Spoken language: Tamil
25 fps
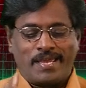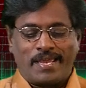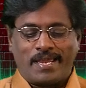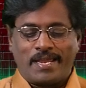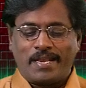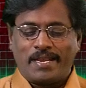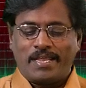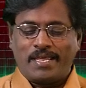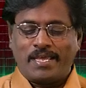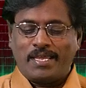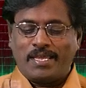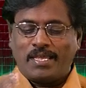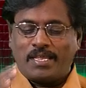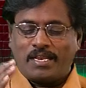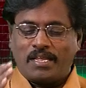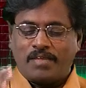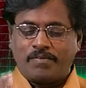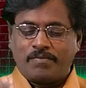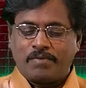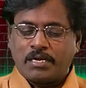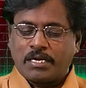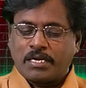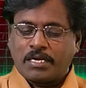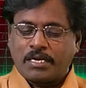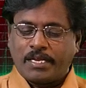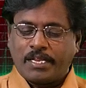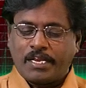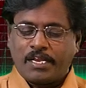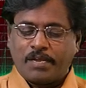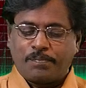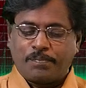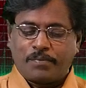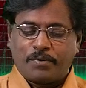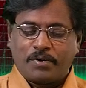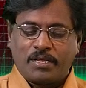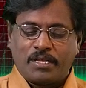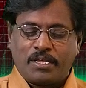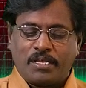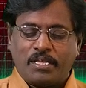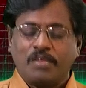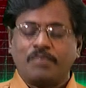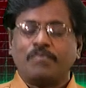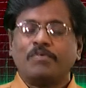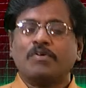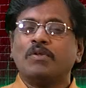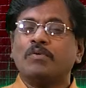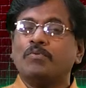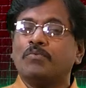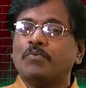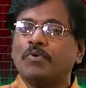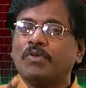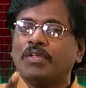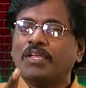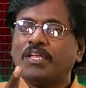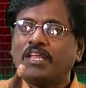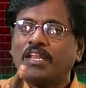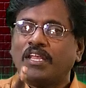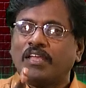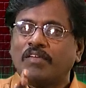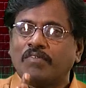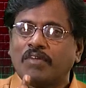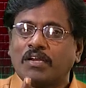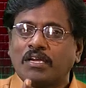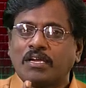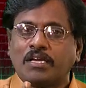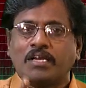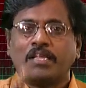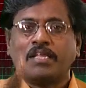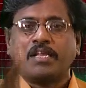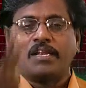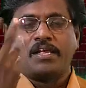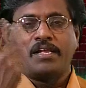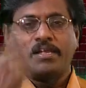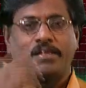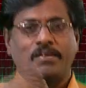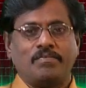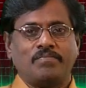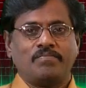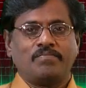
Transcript: ஏனே இறைவாக்கினரை போல இவரும் ஒரு இறைவாக்கினரே